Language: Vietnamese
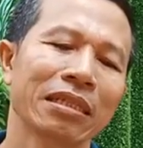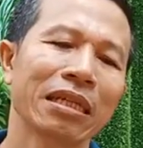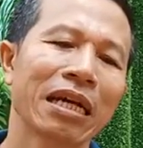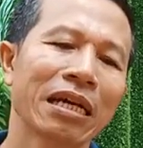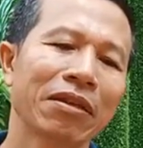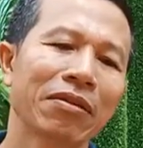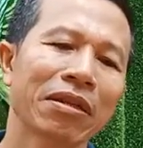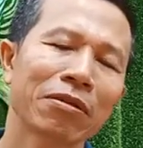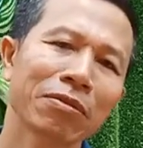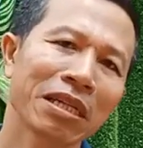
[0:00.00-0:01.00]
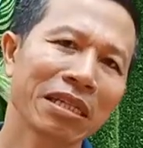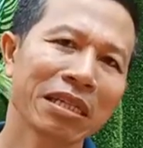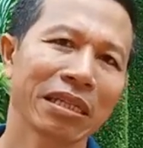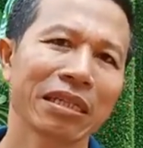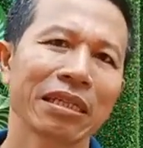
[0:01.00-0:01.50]
những ai đó nóng tính
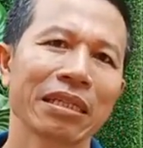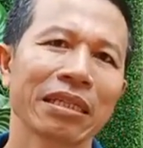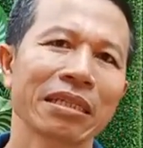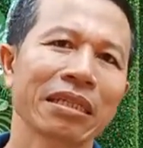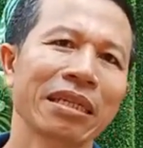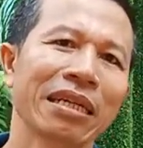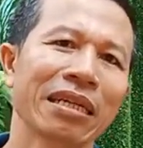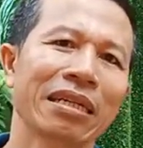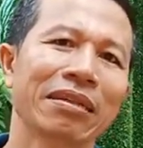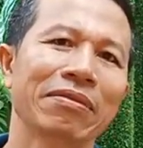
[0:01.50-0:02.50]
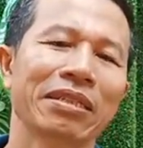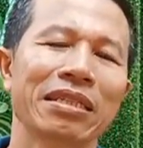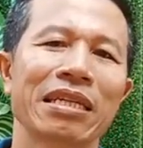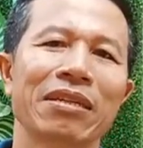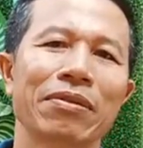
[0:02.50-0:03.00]
ấy, thì cần phải
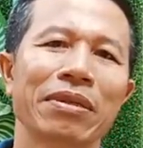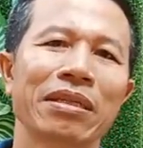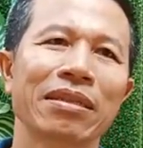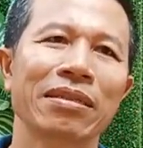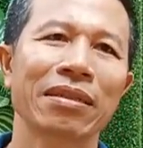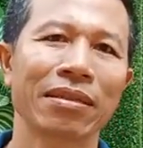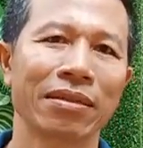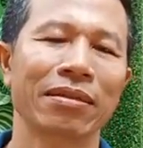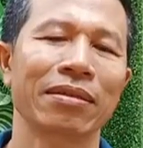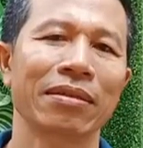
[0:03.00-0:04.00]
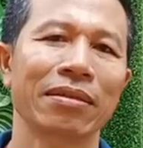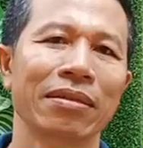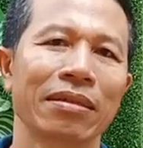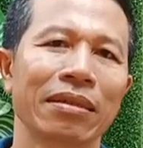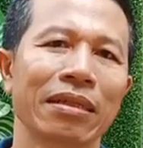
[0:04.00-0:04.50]
rèn luyện từ từ.
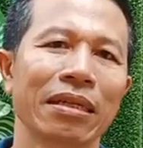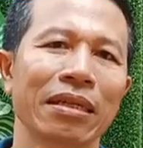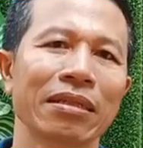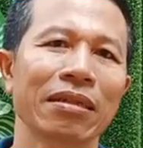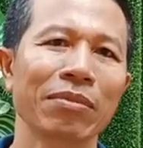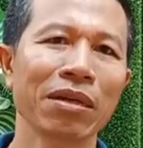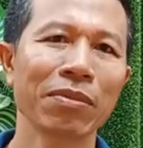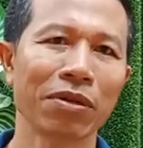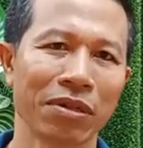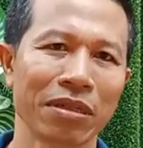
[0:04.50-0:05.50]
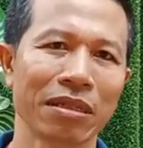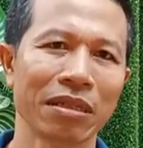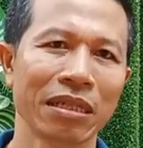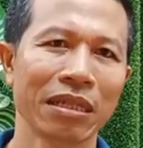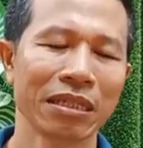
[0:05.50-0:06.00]
Đấy, từng bước một.
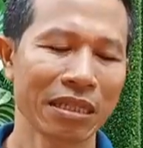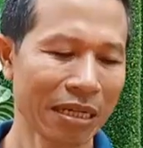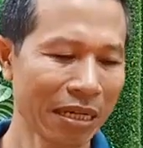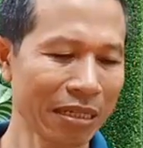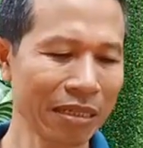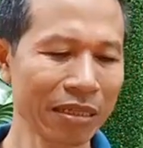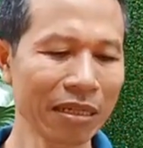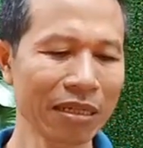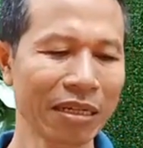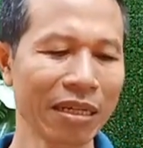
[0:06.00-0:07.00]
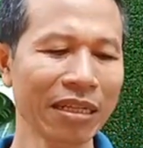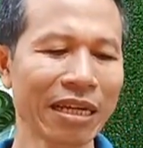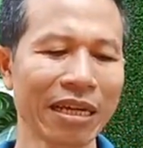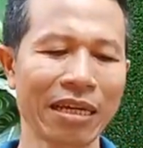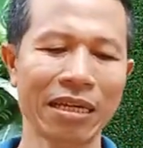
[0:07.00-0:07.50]
Chẳng hạn như những người nâng
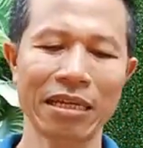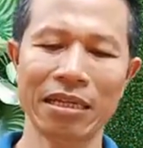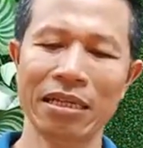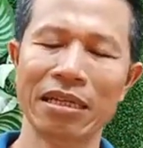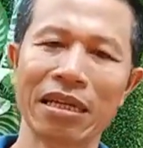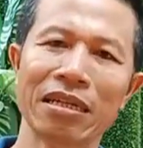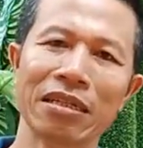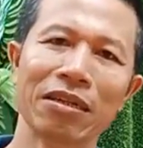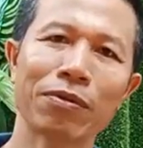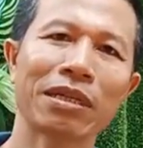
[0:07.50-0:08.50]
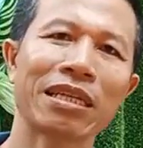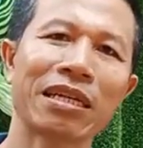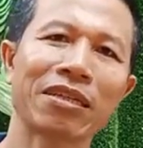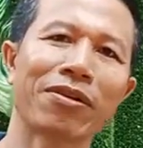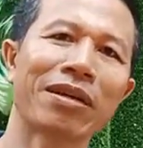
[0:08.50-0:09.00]
tạ này, nâng những quả
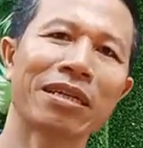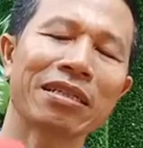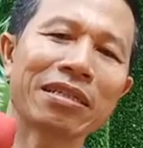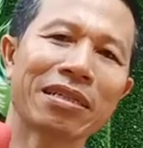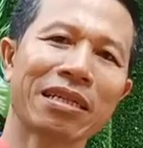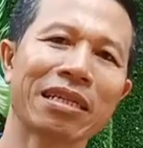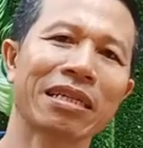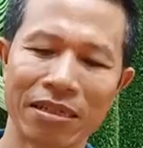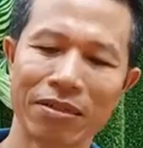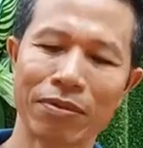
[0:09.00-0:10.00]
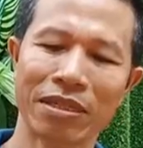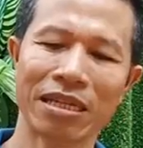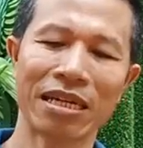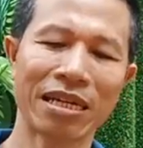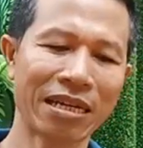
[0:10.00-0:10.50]
tạ nhỏ này trước này, quả
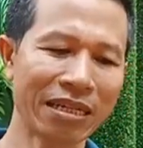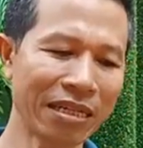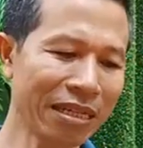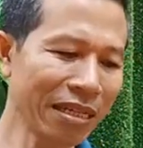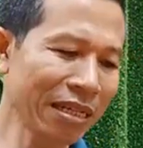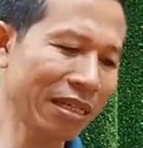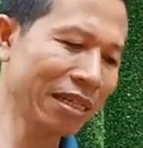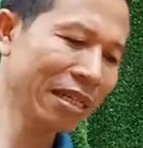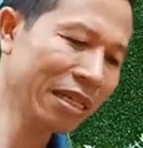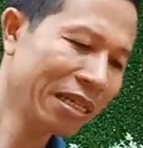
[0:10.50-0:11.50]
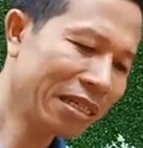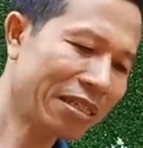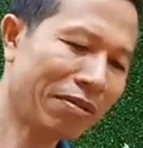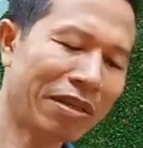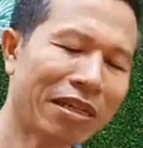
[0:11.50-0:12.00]
tạ 2 kg này,
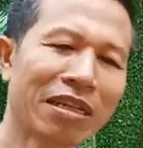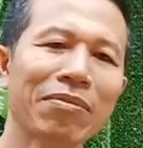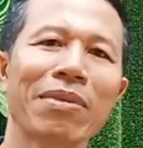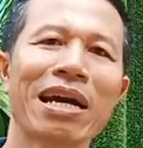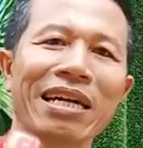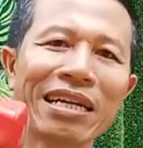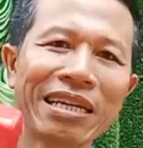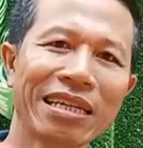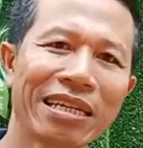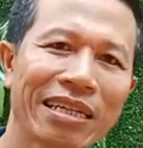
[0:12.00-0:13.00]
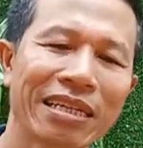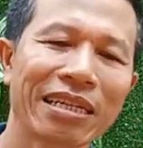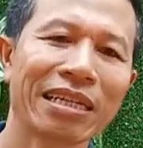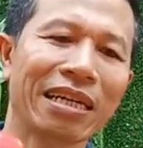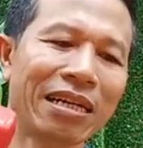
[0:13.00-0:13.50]
xong lên đến 3 kg này,
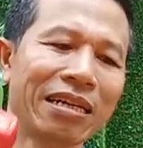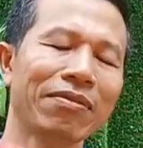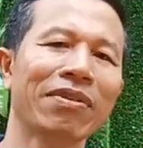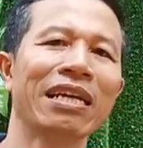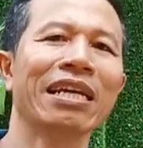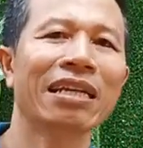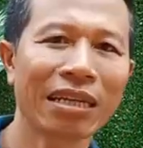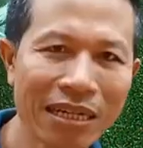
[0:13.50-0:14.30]
đó, và lên